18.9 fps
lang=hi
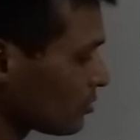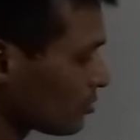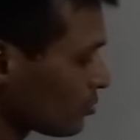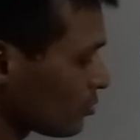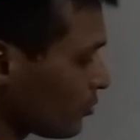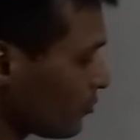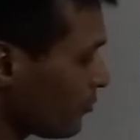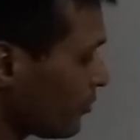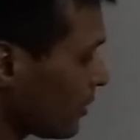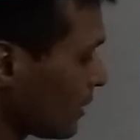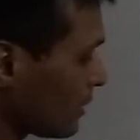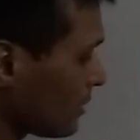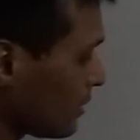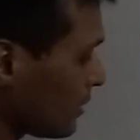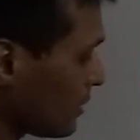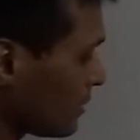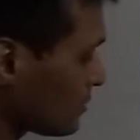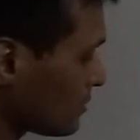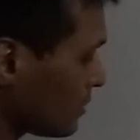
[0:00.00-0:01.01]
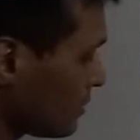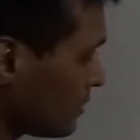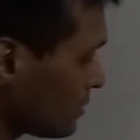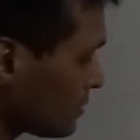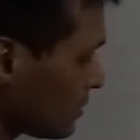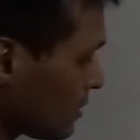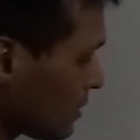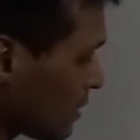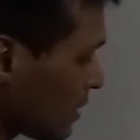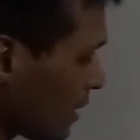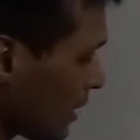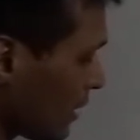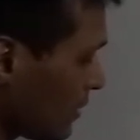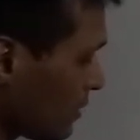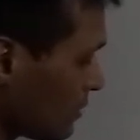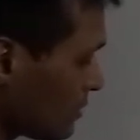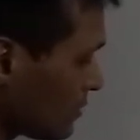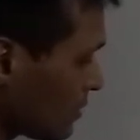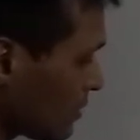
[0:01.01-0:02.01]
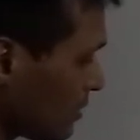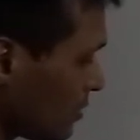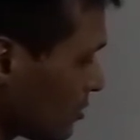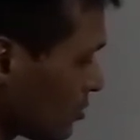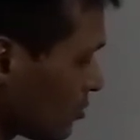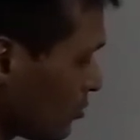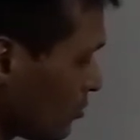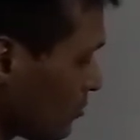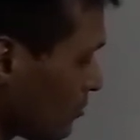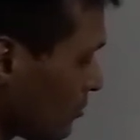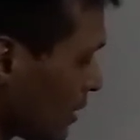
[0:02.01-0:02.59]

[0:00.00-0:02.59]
तो फाइनल आंसर इज आई इज इक्वल टू